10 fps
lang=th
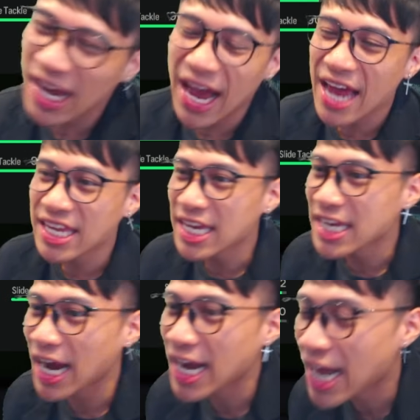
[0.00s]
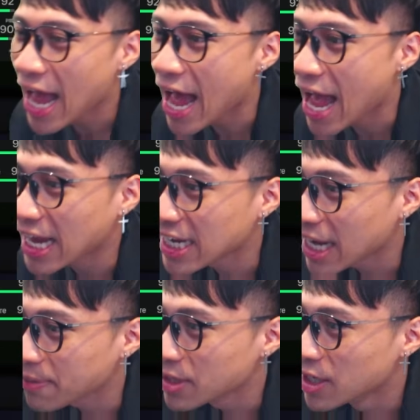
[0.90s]
ยค่ายิงอย่างกากเลย
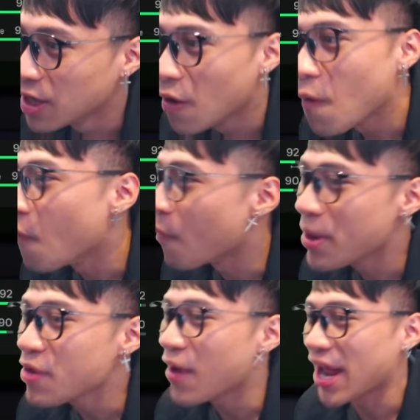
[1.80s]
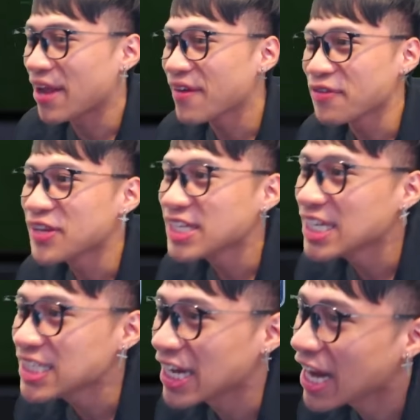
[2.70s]
ครับโอ้โหไม่ไหวว่ะฟินิช
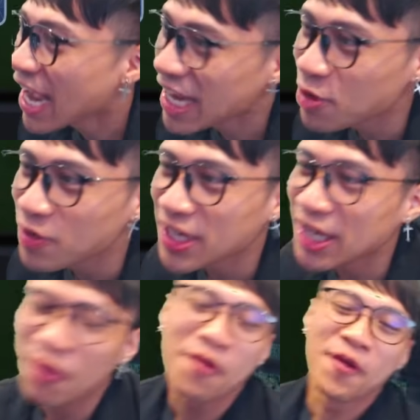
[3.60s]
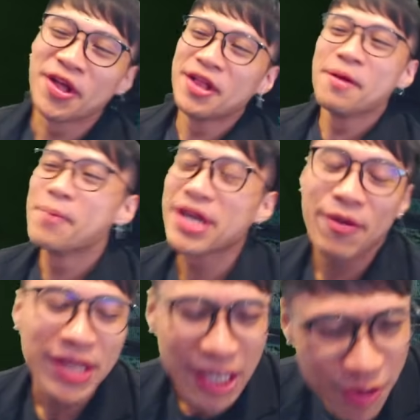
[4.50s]
ชิ่ง75 ยุคนี้โอ้โหมึงอย่า
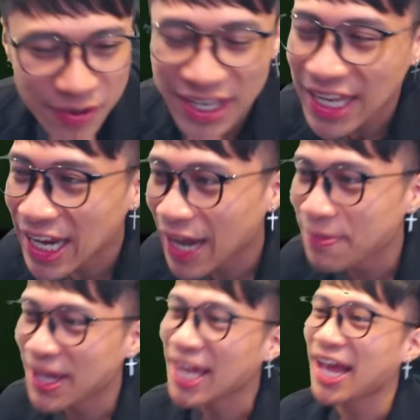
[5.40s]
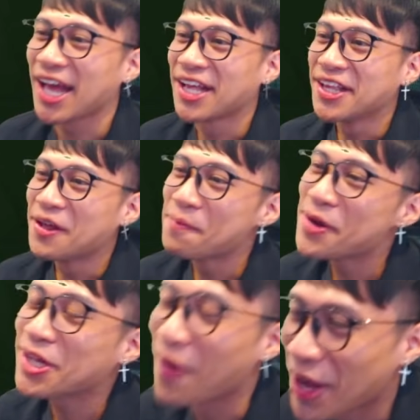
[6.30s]
ว่าแต่ยุคนี้นะครับไอ้เหี้ยมึ
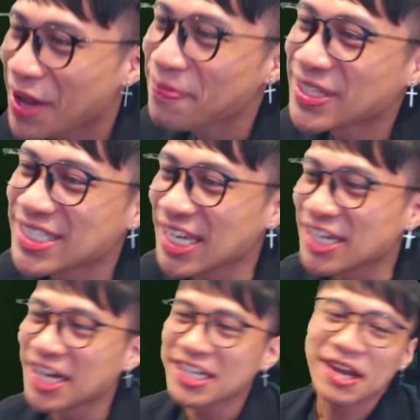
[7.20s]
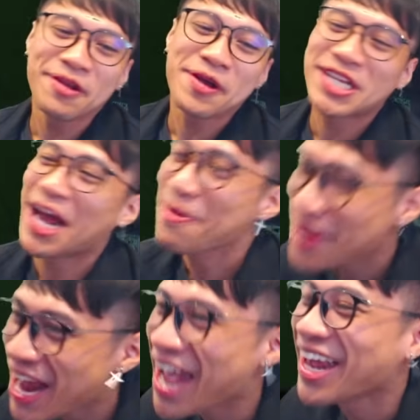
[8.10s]
งถอยกลับไป 4 เดือนที่แล้วยังใช้
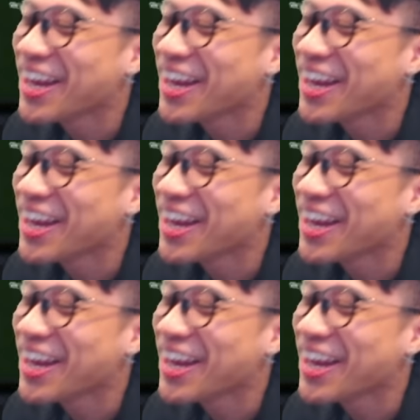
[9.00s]
ไม่ได้